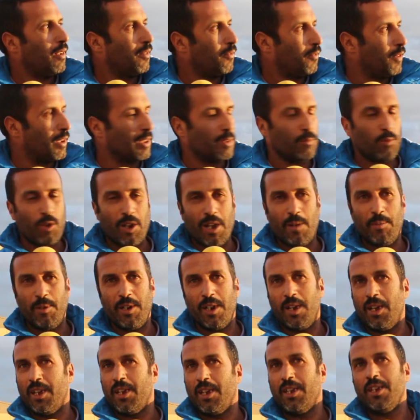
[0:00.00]
في هذه
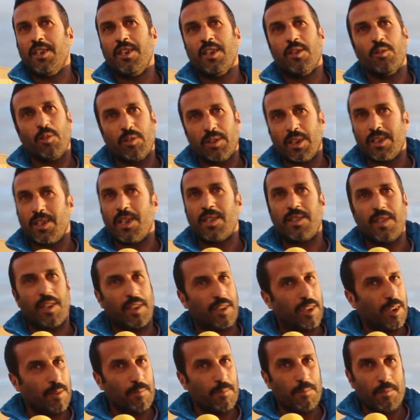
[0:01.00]
المقابلة هي نقطة ديال
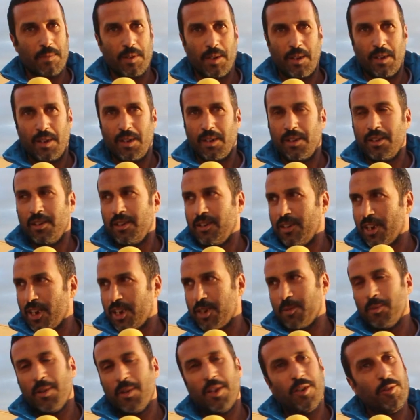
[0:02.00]
التحكيم
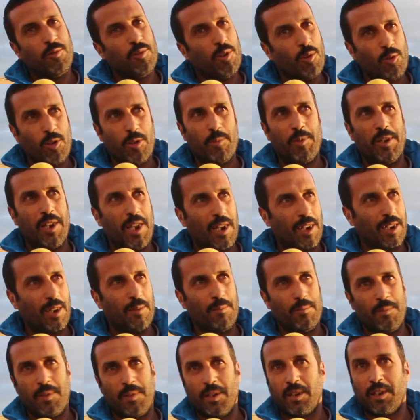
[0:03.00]
يجب أن ننوه
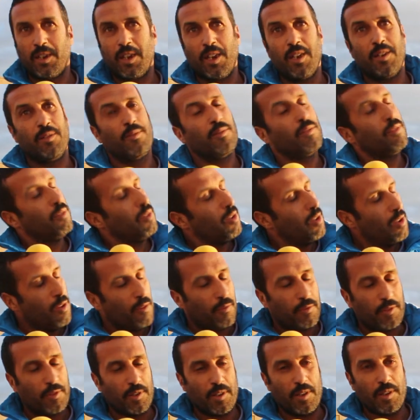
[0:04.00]
بالحكم كان
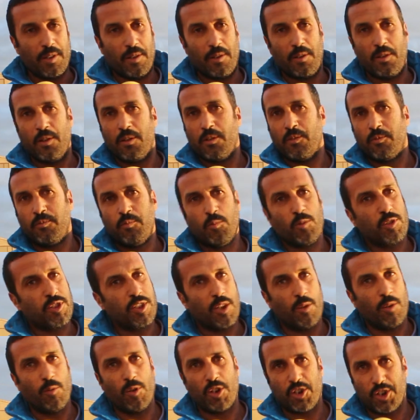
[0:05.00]
في
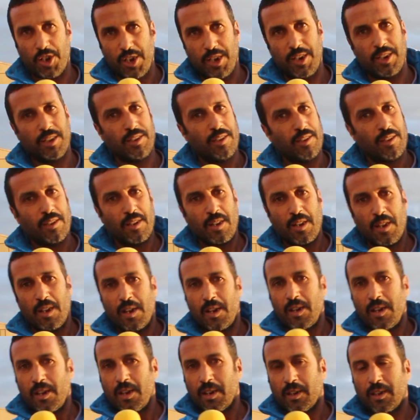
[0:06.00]
مستوى جيد
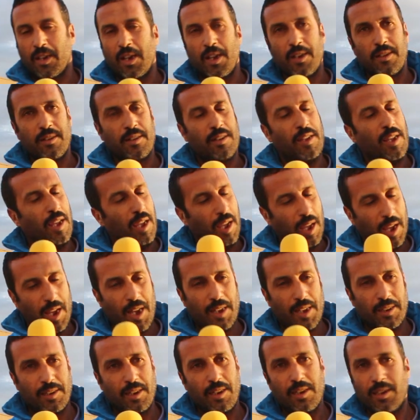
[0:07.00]
كان
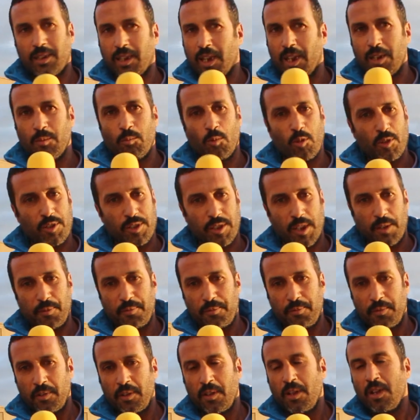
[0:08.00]
عادل كان منصف